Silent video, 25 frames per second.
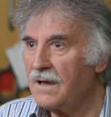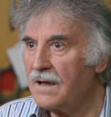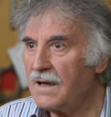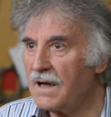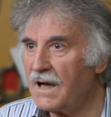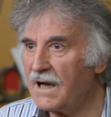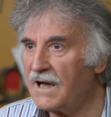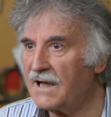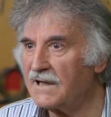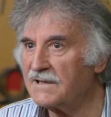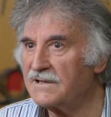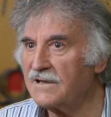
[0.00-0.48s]

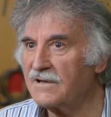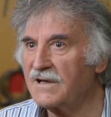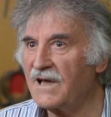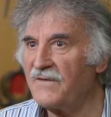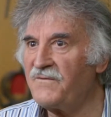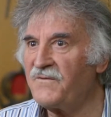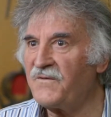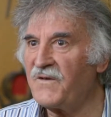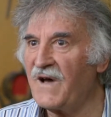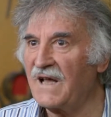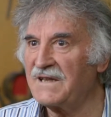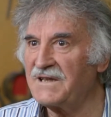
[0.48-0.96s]
Ado
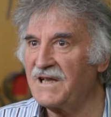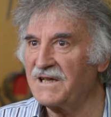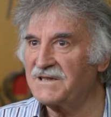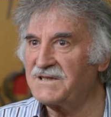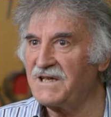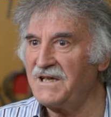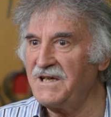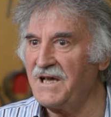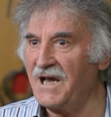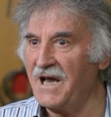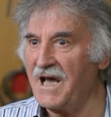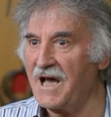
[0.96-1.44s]
che
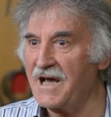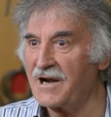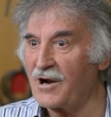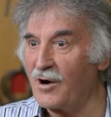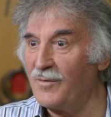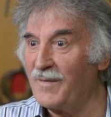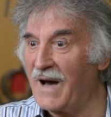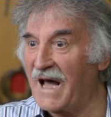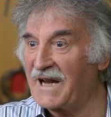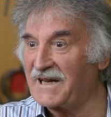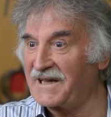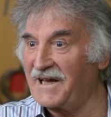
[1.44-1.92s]
fantasia,
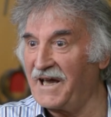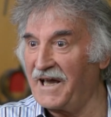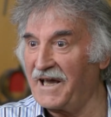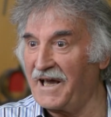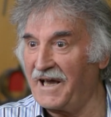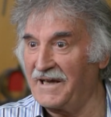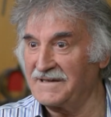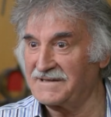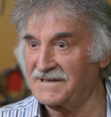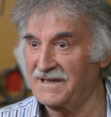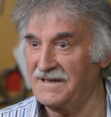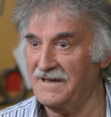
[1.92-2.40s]
ero
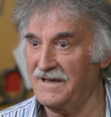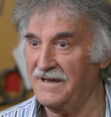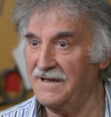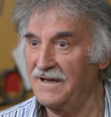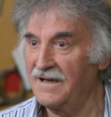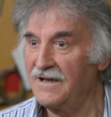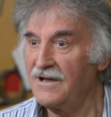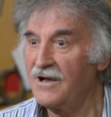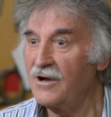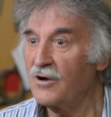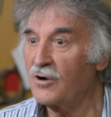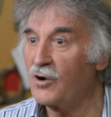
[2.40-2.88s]
marchese,
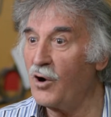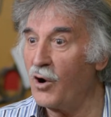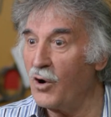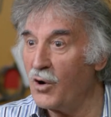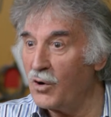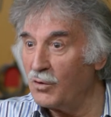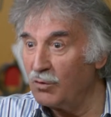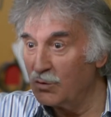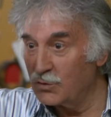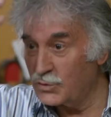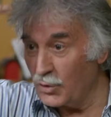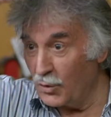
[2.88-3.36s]

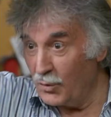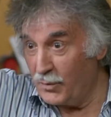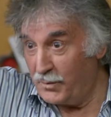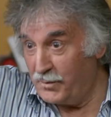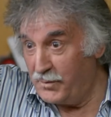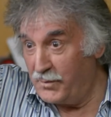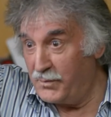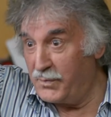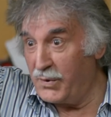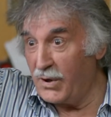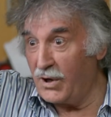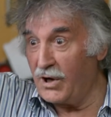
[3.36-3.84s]
co
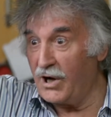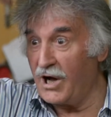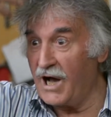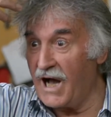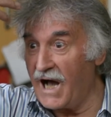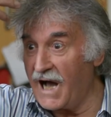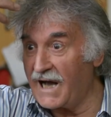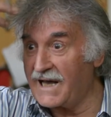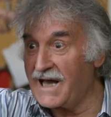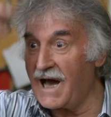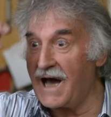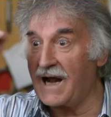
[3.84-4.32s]
tubo,
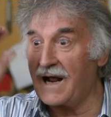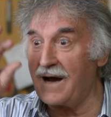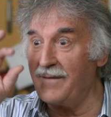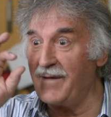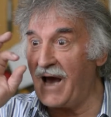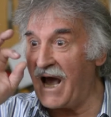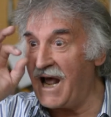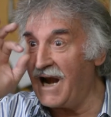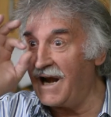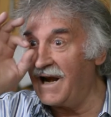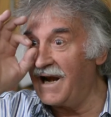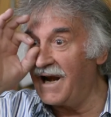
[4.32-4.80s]
a
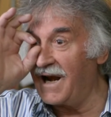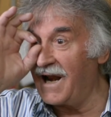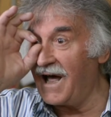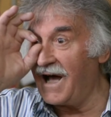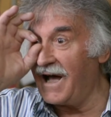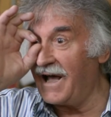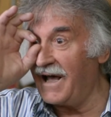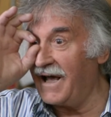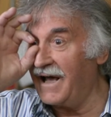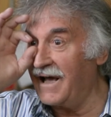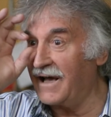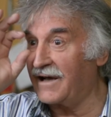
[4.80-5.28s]

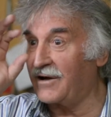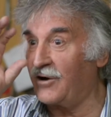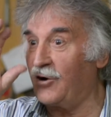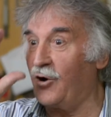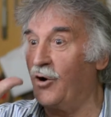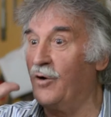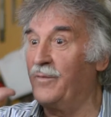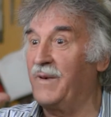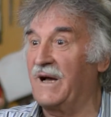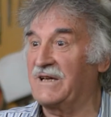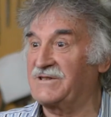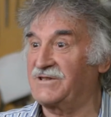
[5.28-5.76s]
caramella e
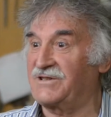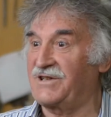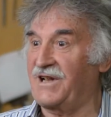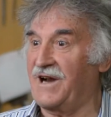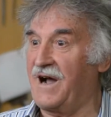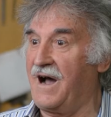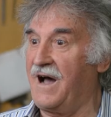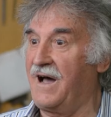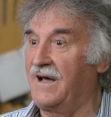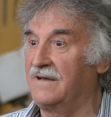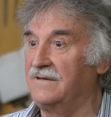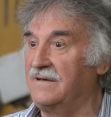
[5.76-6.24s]
co
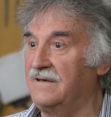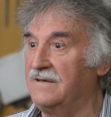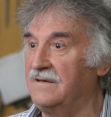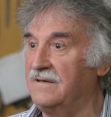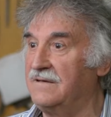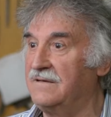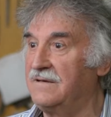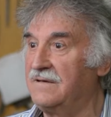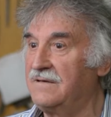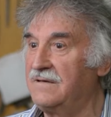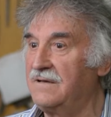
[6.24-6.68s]
pastrano